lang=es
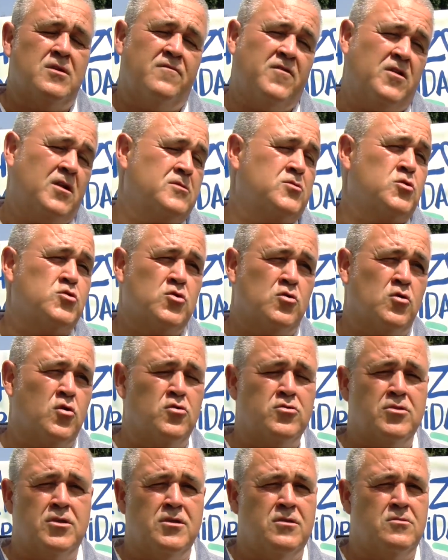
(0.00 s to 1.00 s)
y al final eso son
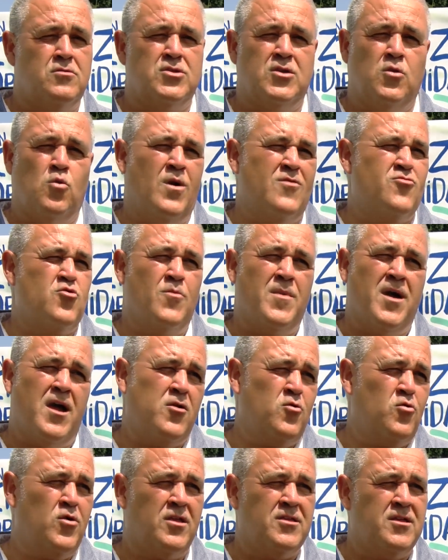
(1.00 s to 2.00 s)
costes y entonces cuanto más
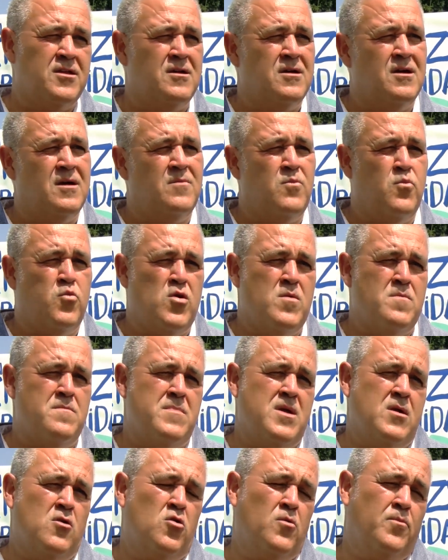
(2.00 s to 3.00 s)
ayuda tenga, pues
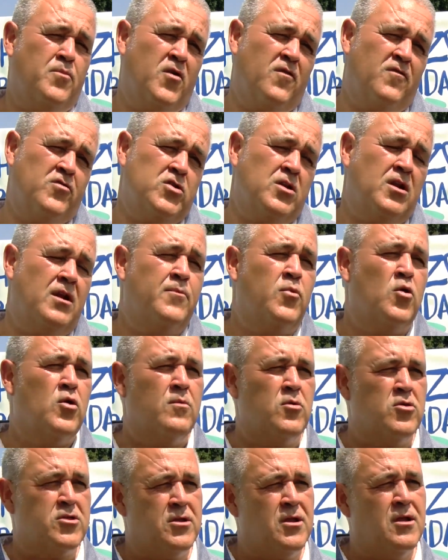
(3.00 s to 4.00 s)
mejor profesionales
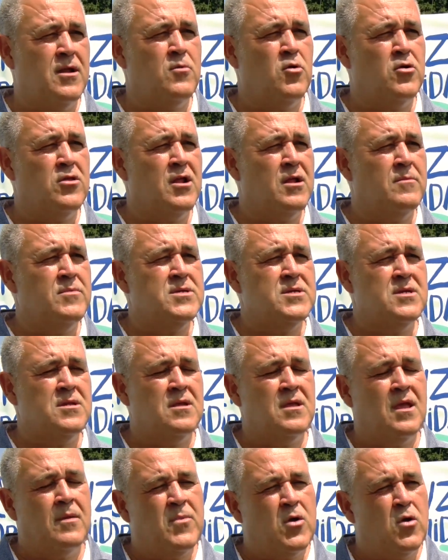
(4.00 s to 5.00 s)
podemos tener al borde de la
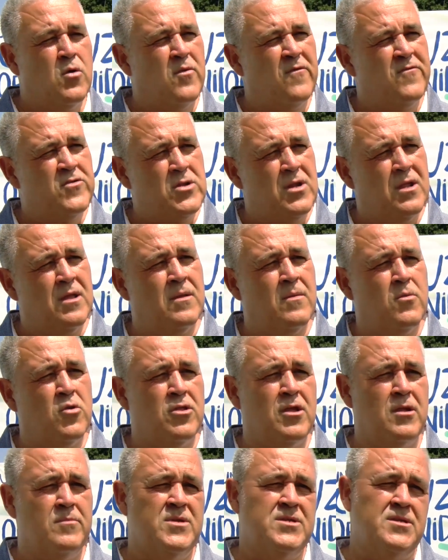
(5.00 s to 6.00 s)
piscina y a mejor profesionales al borde
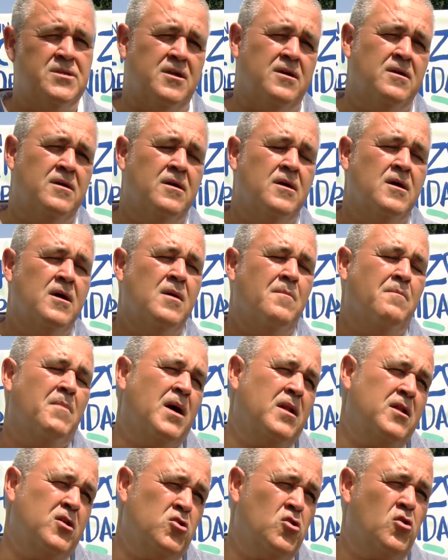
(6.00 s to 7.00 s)
de la piscina,
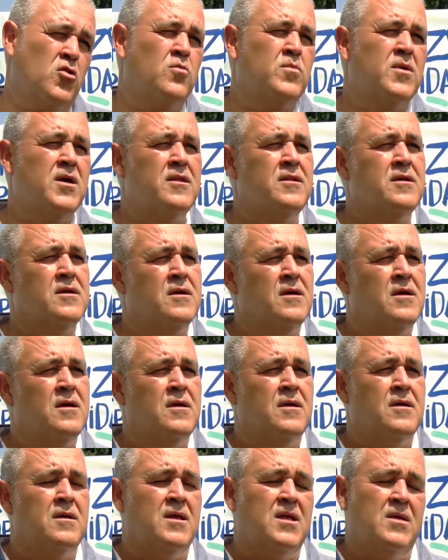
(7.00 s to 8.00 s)
más niños nos vienen
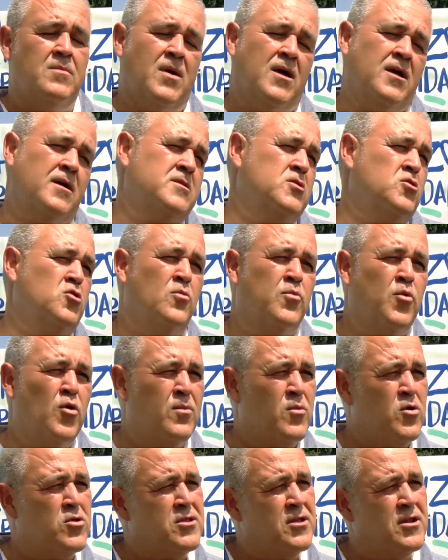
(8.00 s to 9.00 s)
y más éxitos
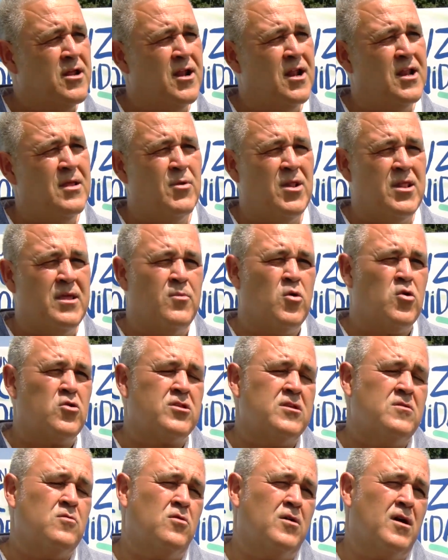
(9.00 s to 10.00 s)
podemos tener a nivel
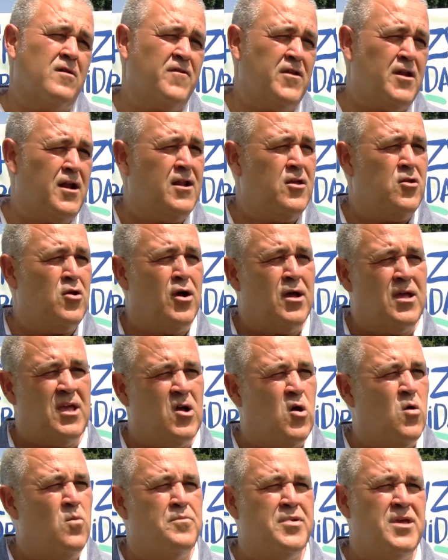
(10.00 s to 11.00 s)
deportivo, que al final ellos aquí
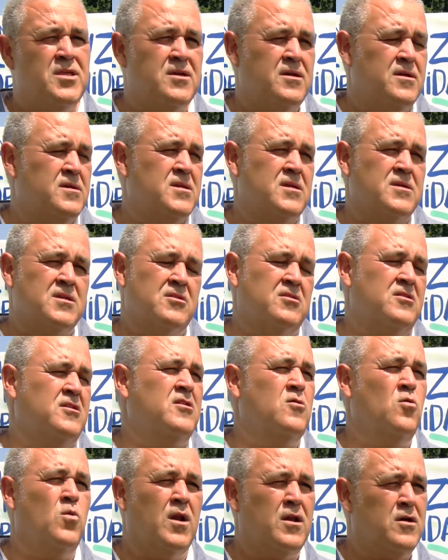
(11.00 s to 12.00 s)
compiten y se sienten
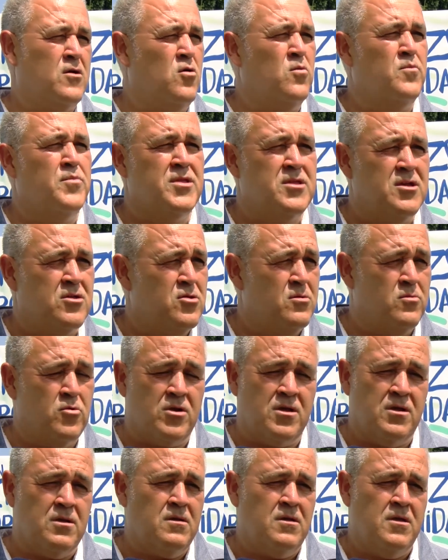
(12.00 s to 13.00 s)
iguales compitiendo,
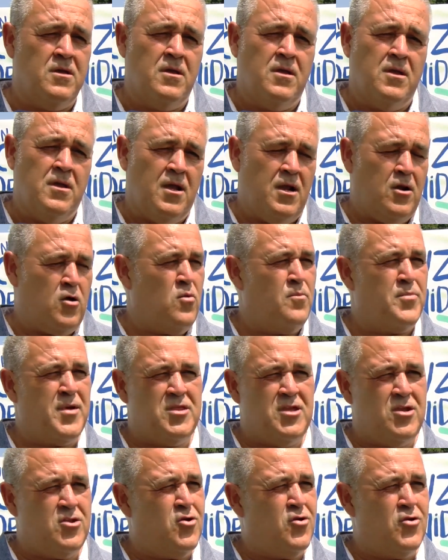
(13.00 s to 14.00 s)
porque el
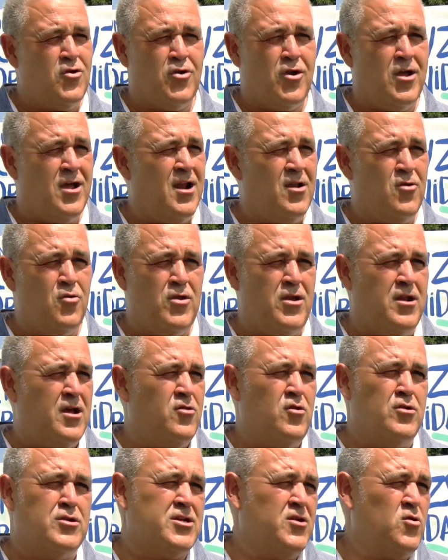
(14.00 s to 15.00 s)
competir yo creo que es algo
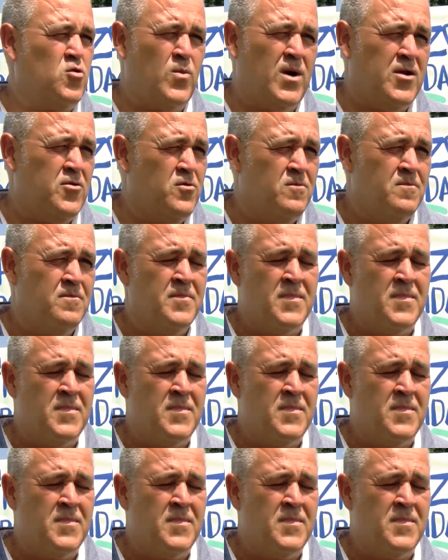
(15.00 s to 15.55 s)
innato al ser humano.